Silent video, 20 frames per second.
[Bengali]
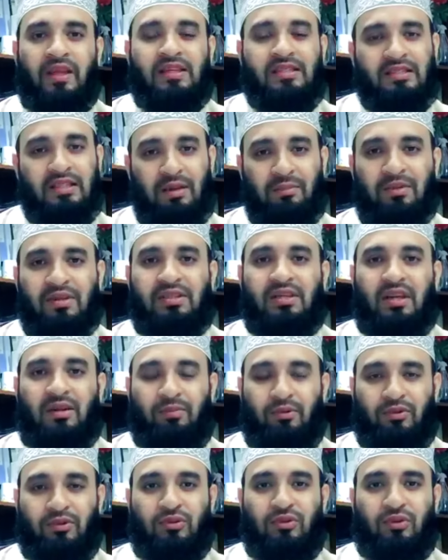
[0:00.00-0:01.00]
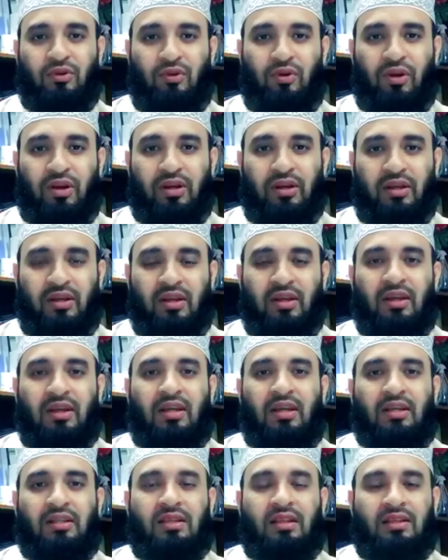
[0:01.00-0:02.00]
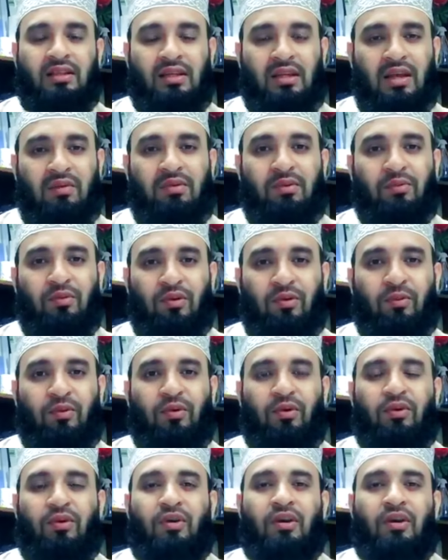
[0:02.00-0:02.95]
ইসলামকে যারা পছন্দ করেন তাদেরকে আমি বলবো